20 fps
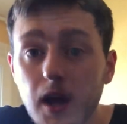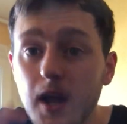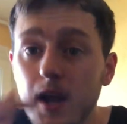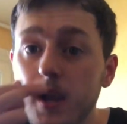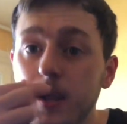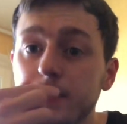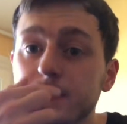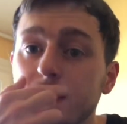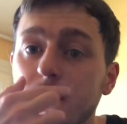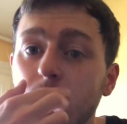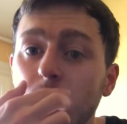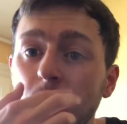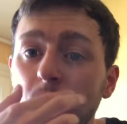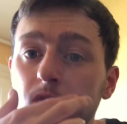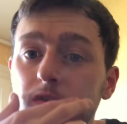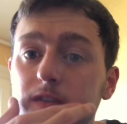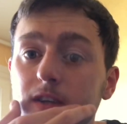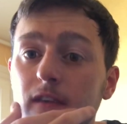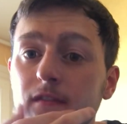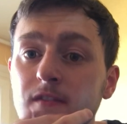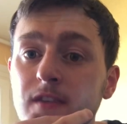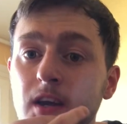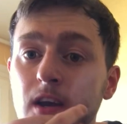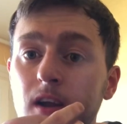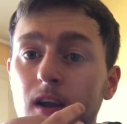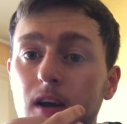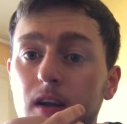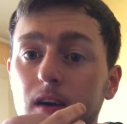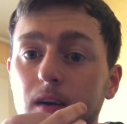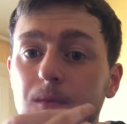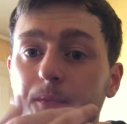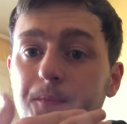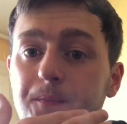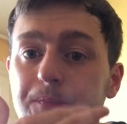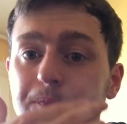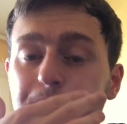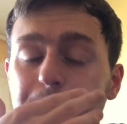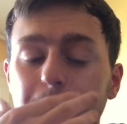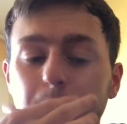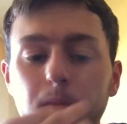Et là, ça commence à venir là.
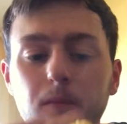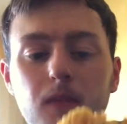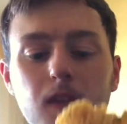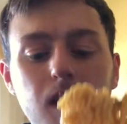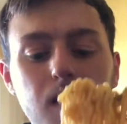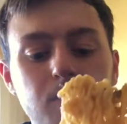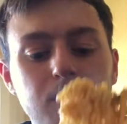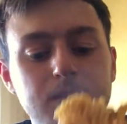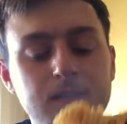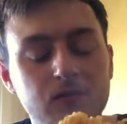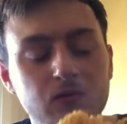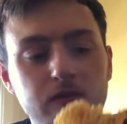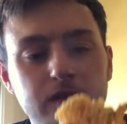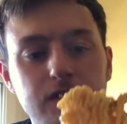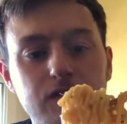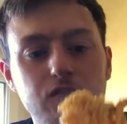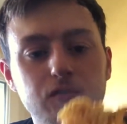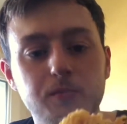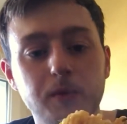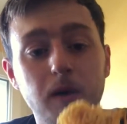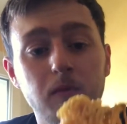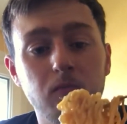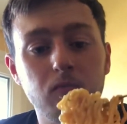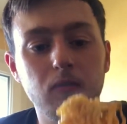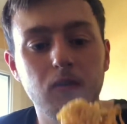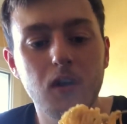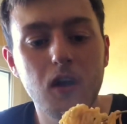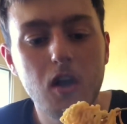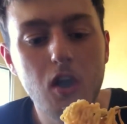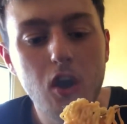Mais sinon, c'est super bon.